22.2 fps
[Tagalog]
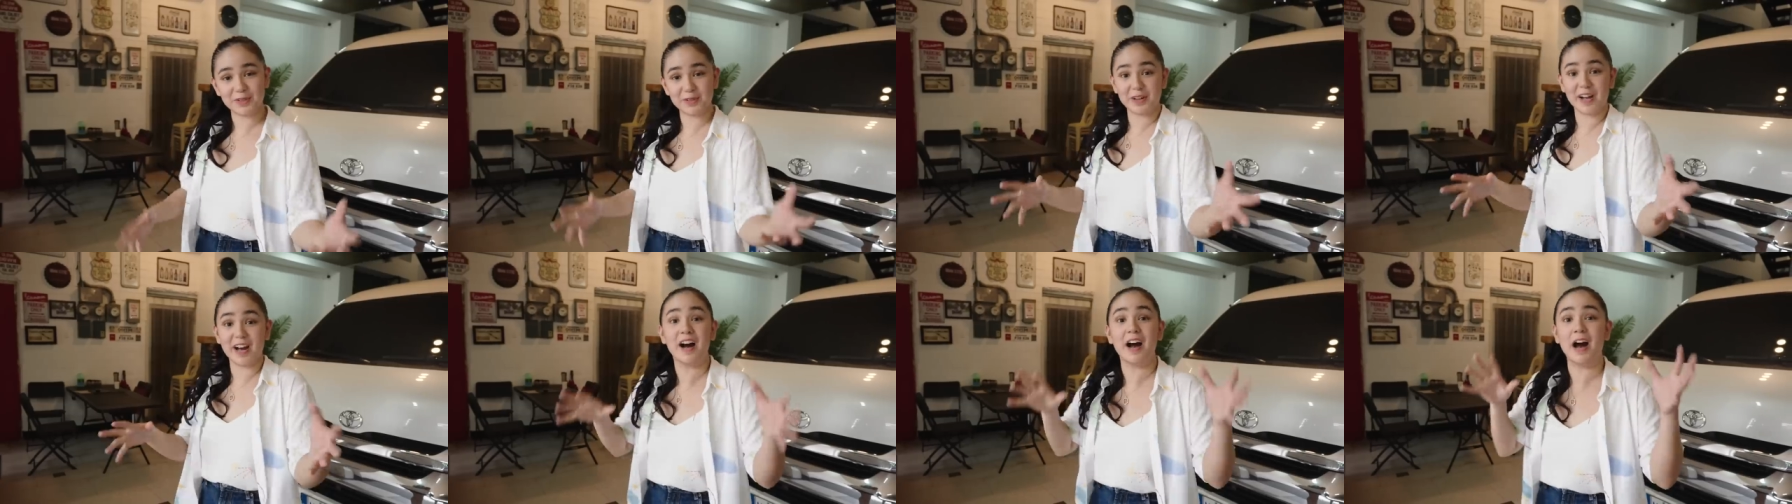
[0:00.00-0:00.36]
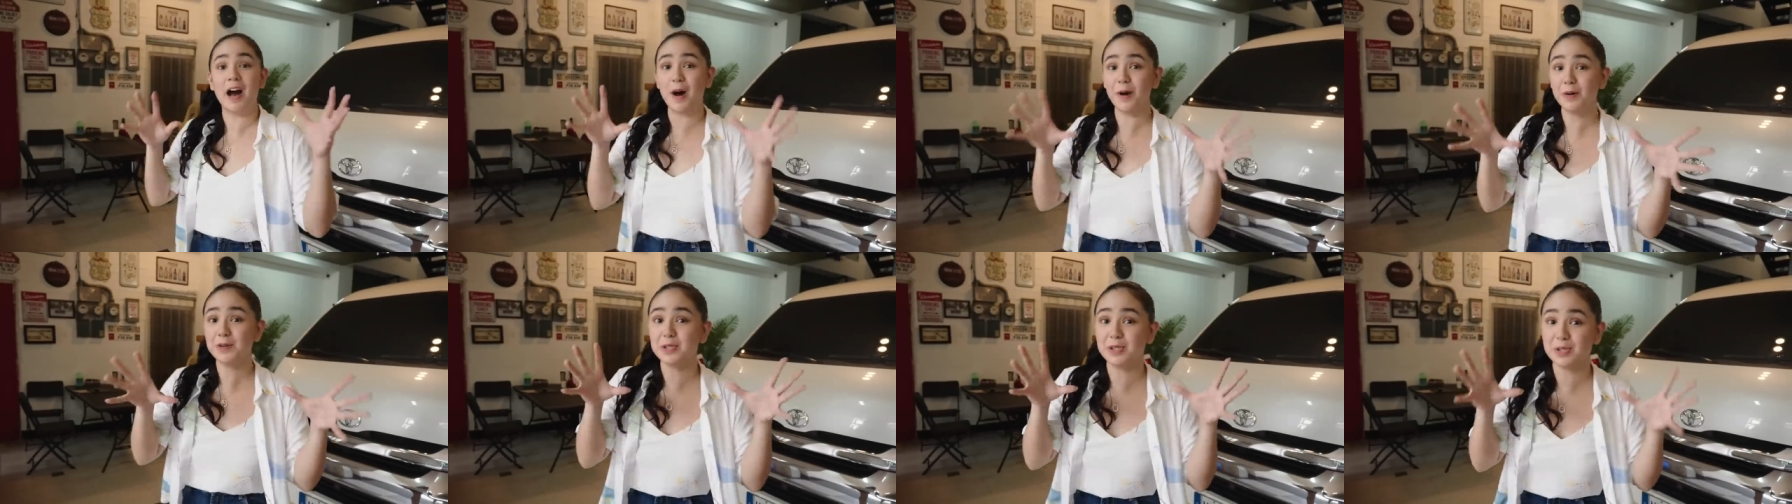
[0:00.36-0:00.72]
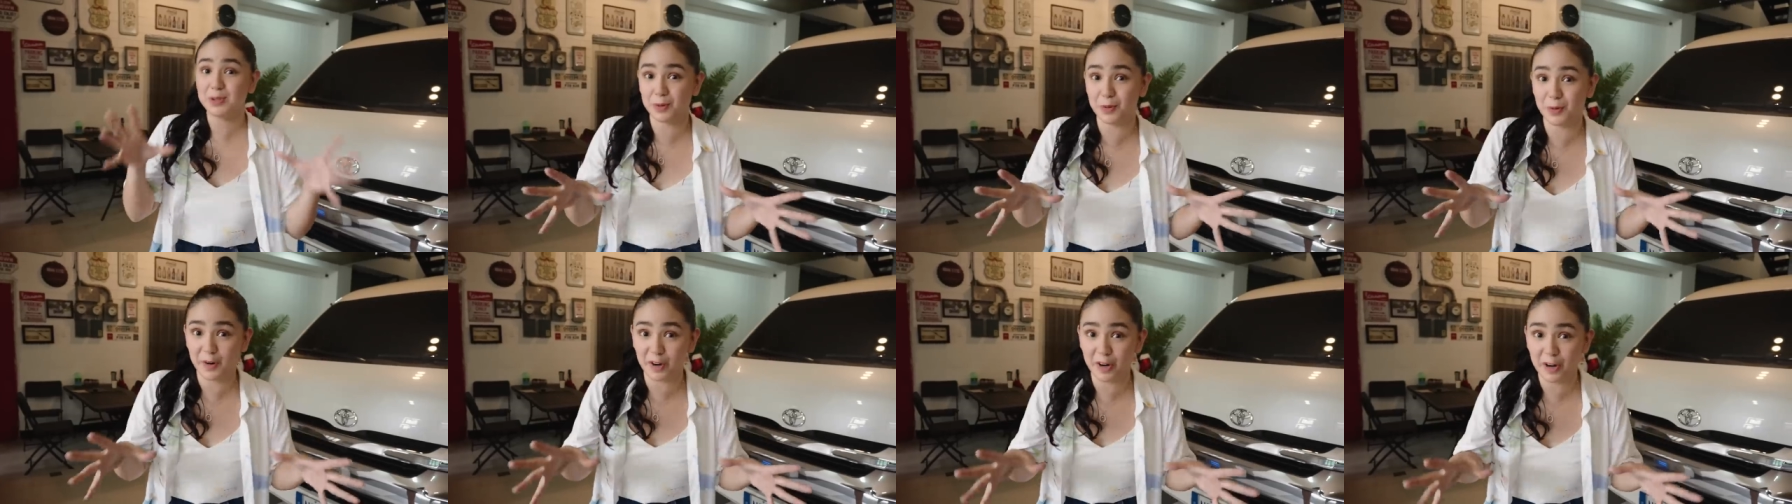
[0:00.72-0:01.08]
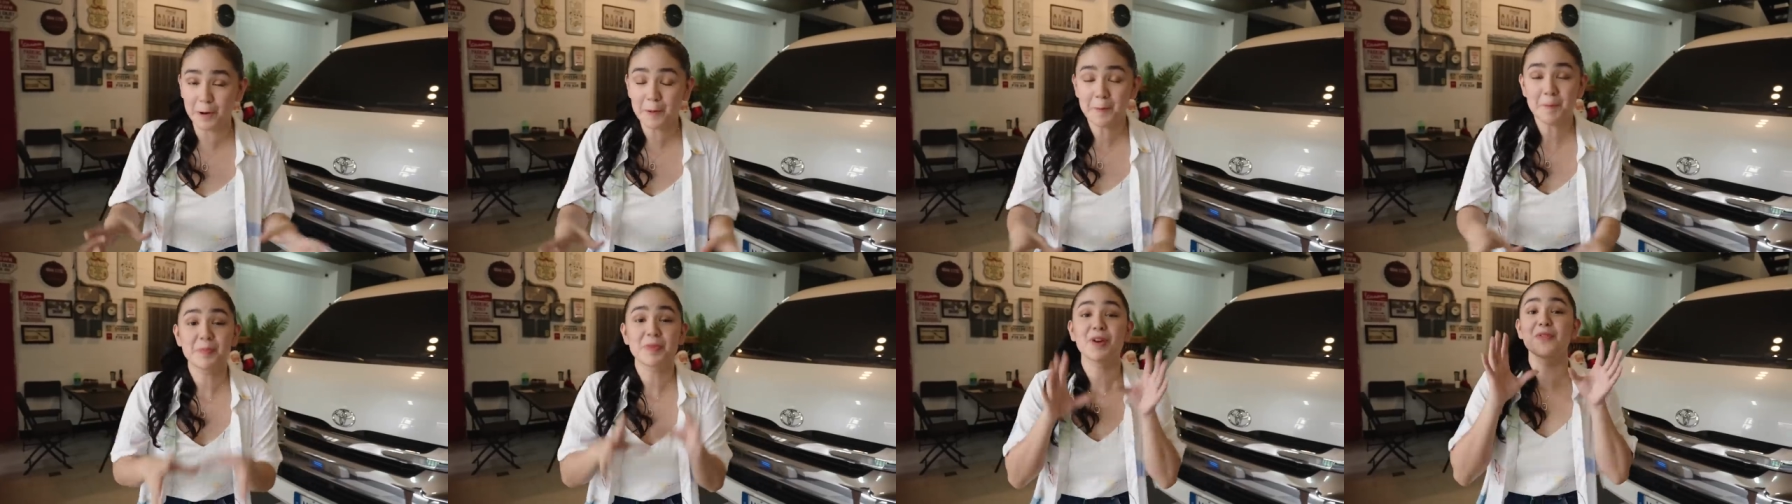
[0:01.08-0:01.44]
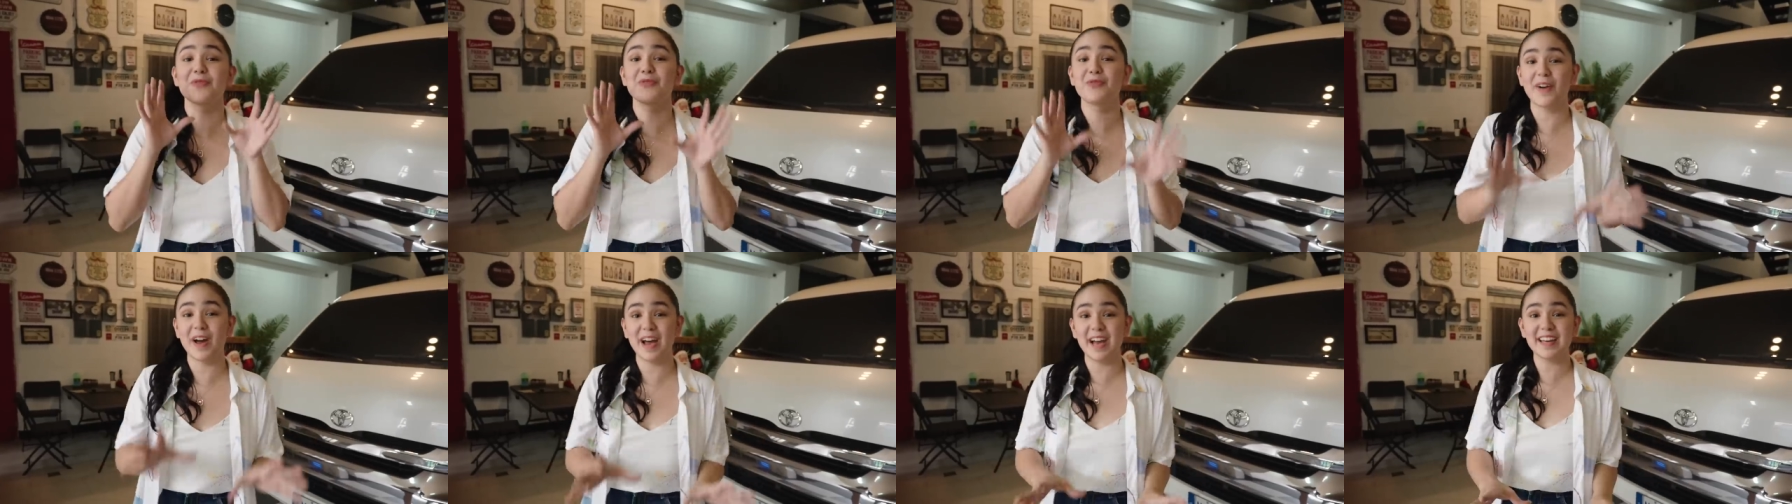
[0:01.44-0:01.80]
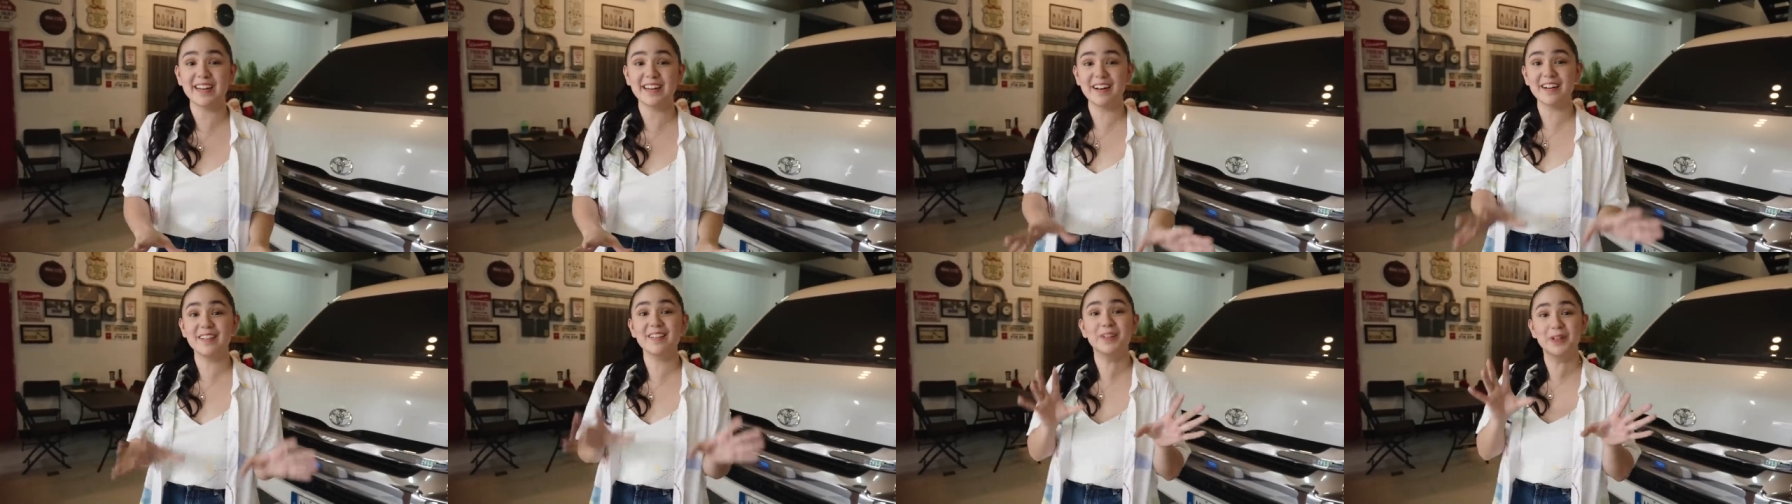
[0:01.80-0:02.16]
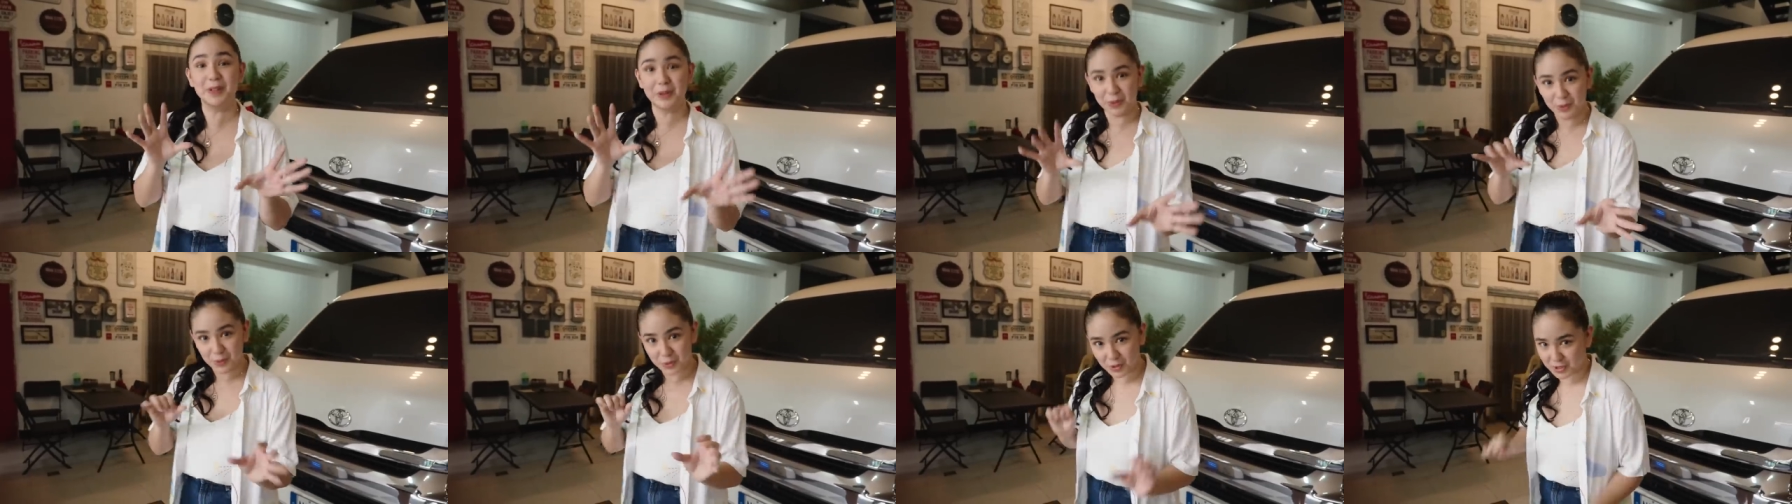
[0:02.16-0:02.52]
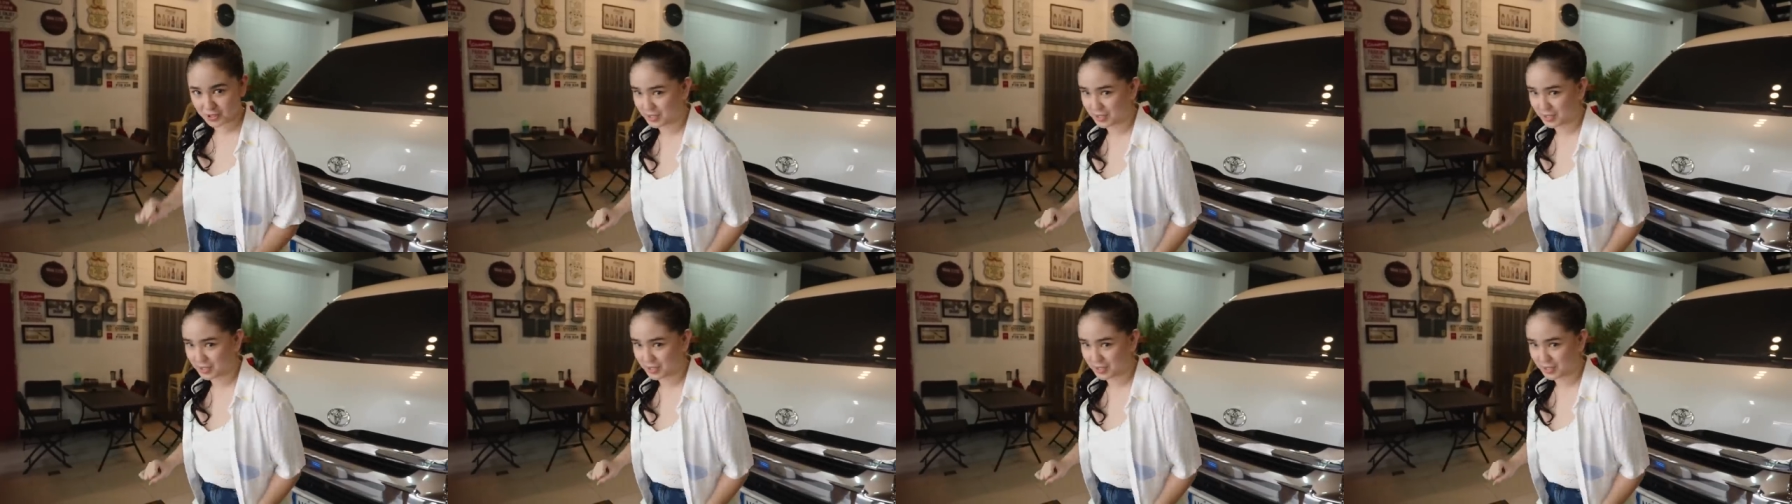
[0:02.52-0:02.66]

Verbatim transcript: na ang house tour, final look.